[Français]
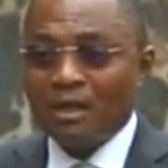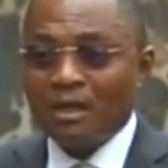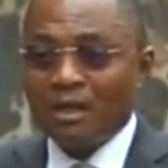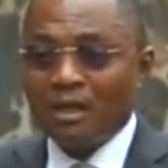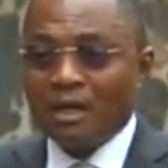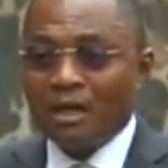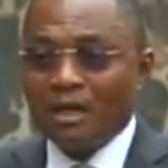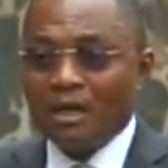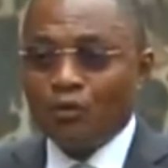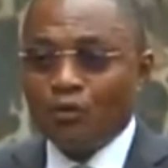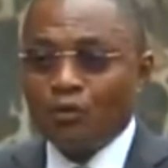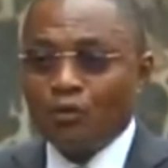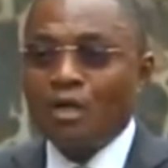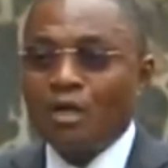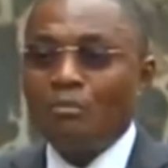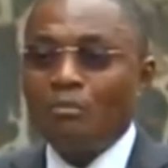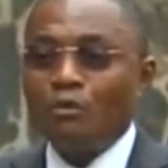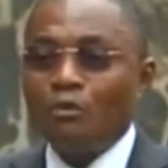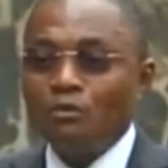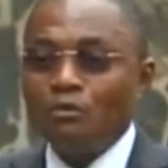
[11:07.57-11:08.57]
Alors, le
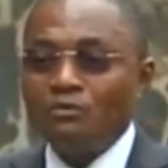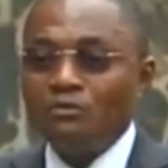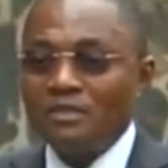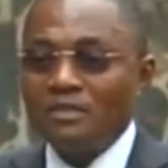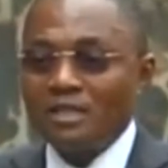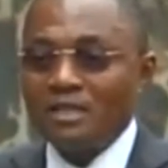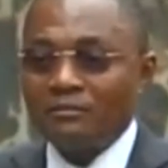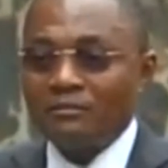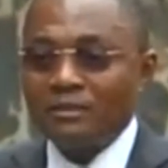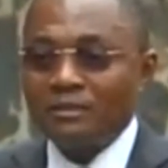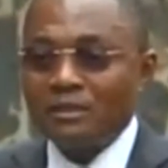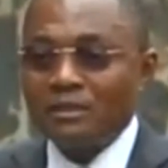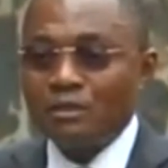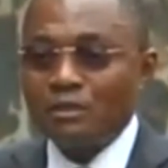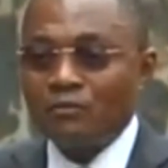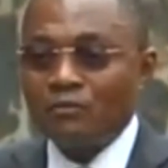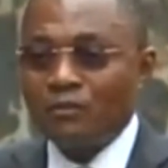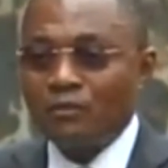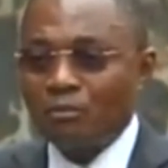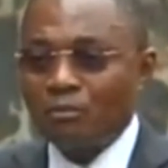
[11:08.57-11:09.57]
Cameroun vis-à-vis de ce
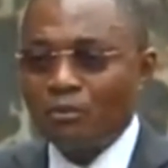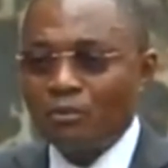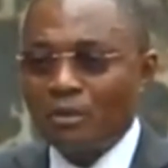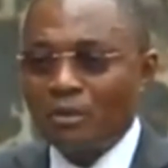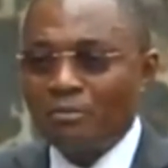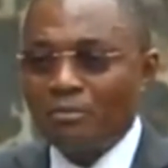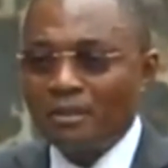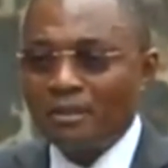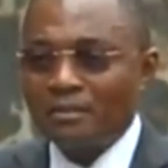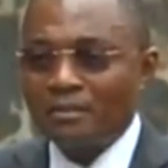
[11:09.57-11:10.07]
Fonds pour la paix